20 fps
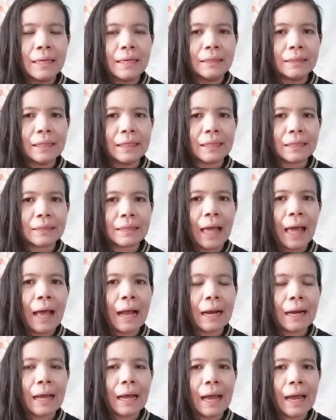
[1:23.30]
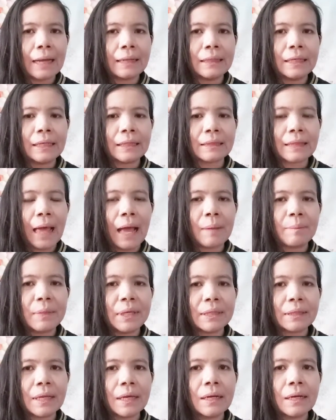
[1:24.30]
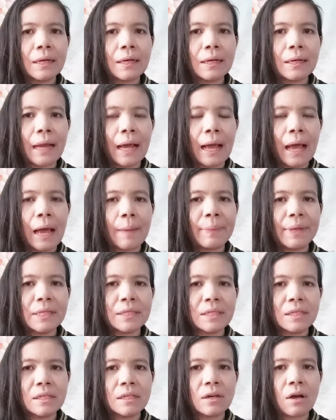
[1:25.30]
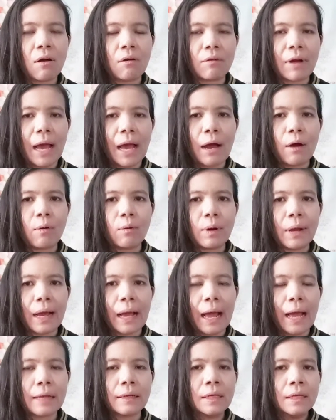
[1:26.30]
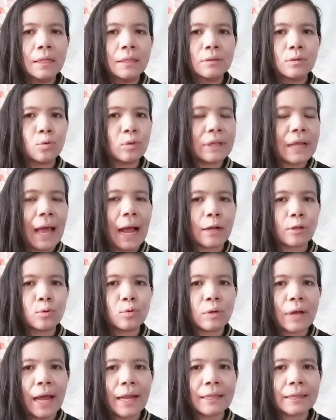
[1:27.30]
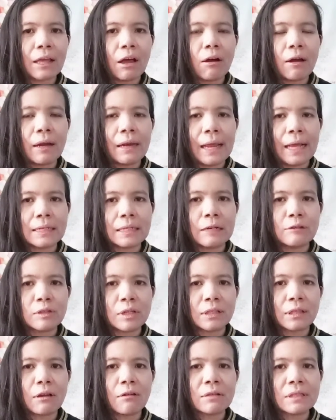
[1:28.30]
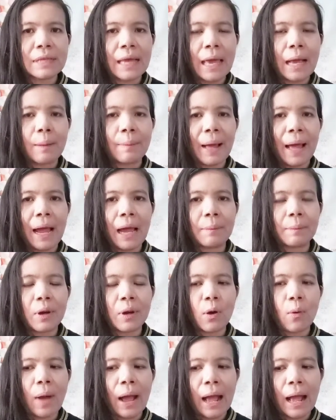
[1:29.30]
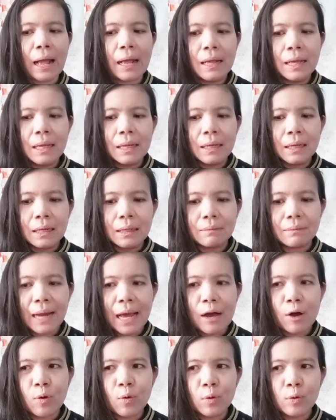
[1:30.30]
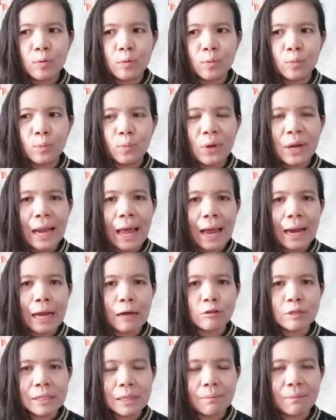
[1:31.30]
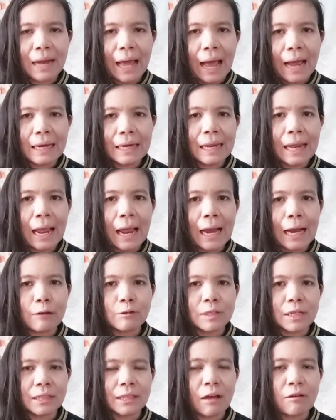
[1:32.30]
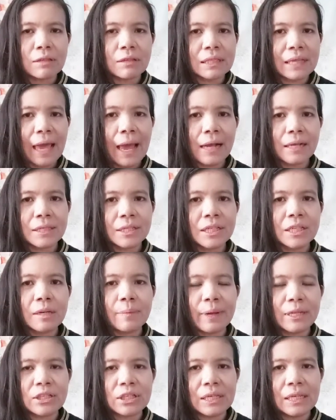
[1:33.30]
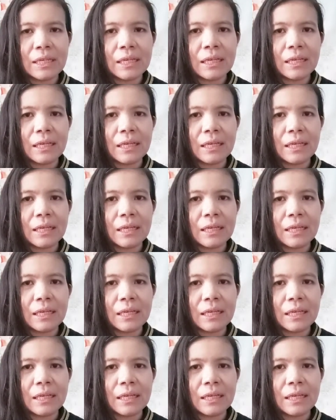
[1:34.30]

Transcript: ติดตั้งนะคะติดตั้งมิเตอร์นะคะ เป็นชื่อของเรานะคะทุกอย่างทุกขั้นตอนเนี่ยเราจะต้องแจ้งผ่านเพราะว่าเราเวลาเราชำระเนี่ย เราจะต้องแจ้งชื่อบัญชี